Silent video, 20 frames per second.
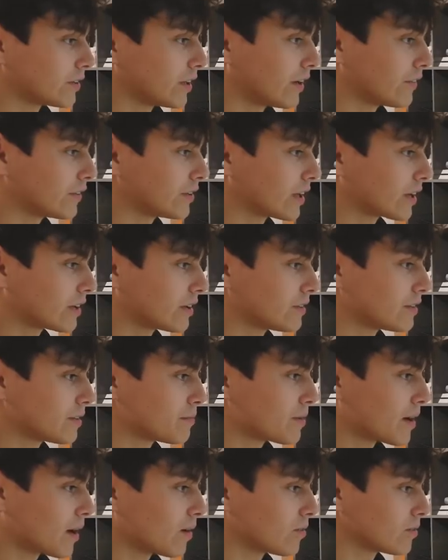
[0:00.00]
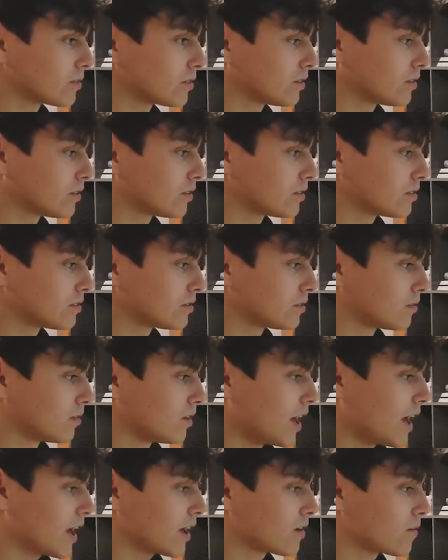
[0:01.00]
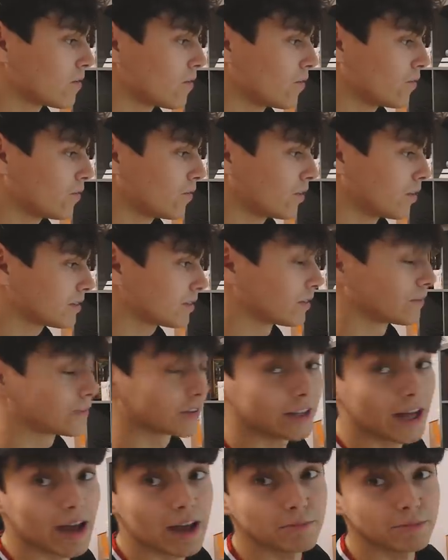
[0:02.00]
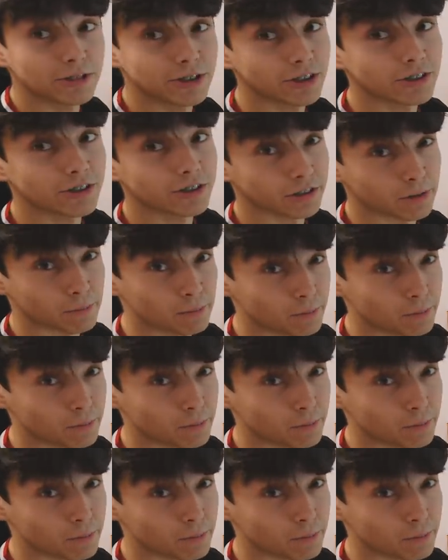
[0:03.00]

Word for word: Nawet jak nie zebrało 100 y, lajków, to wydaje mi się, że to